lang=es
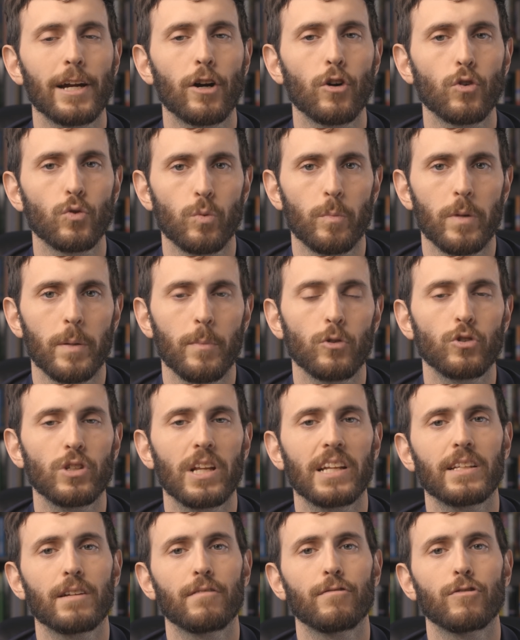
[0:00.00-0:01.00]
consumimos y
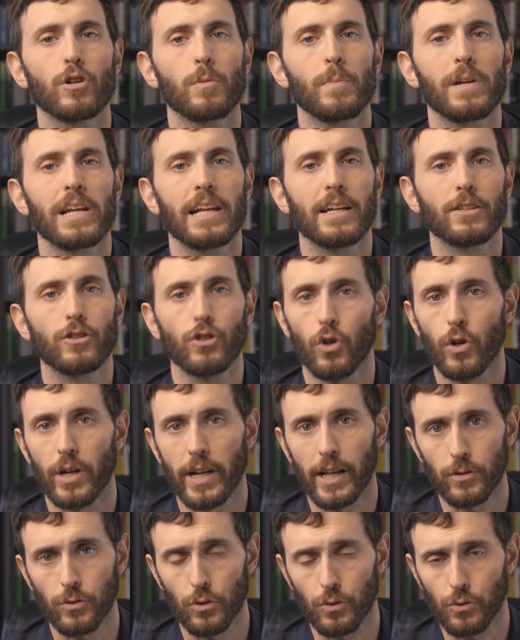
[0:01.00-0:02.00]
la transforman en ácidos
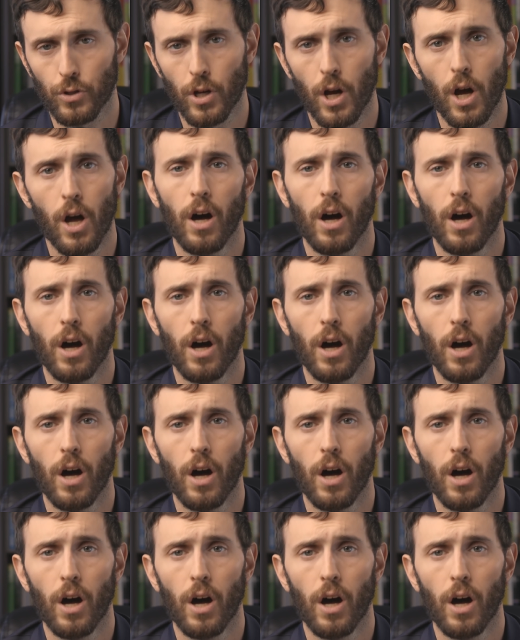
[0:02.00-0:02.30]
grasos.